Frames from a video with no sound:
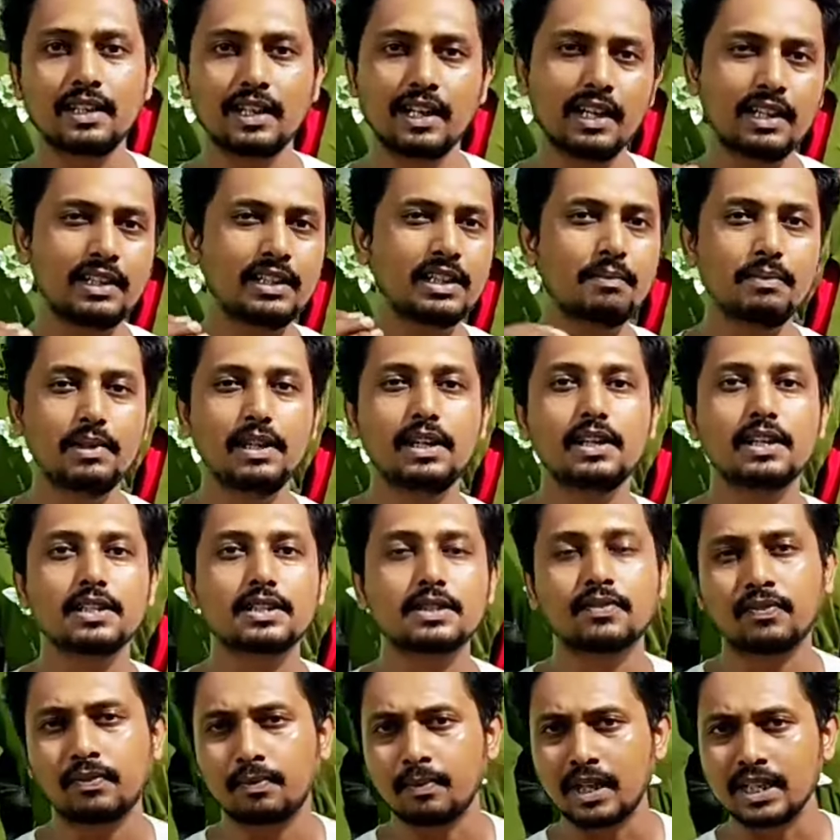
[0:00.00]
एकदम
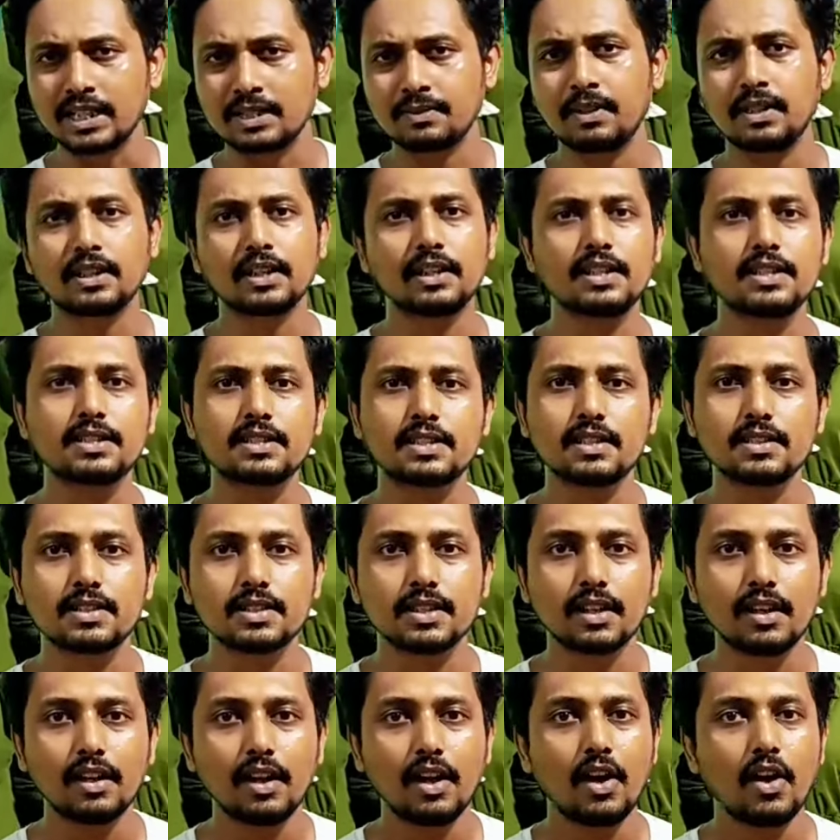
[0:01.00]
नियरेस्ट पांच मिनट का
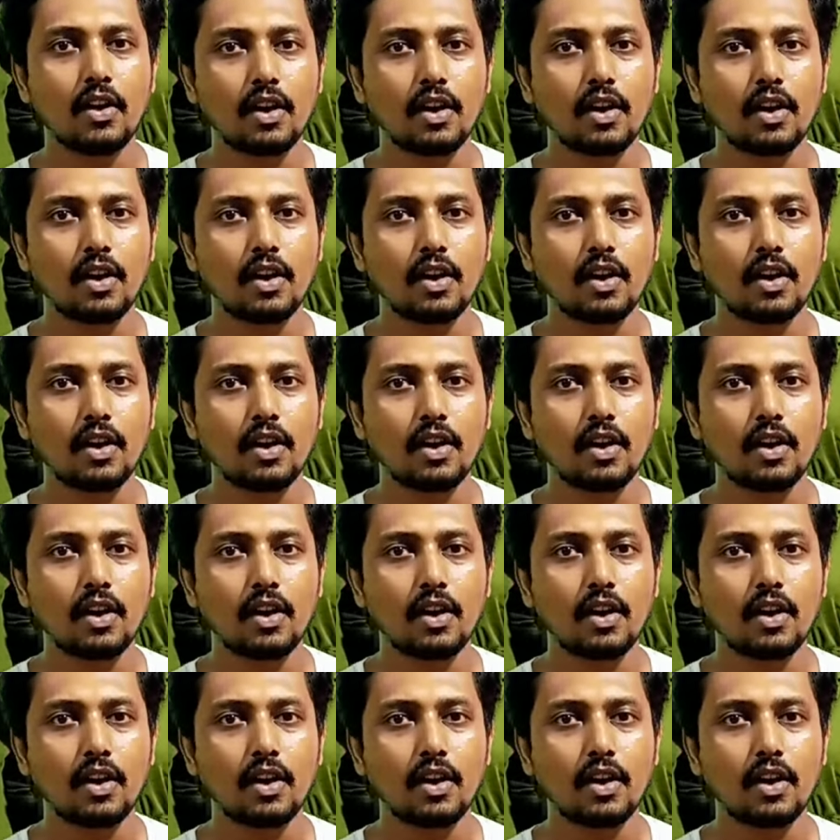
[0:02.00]
डिस्टेंस है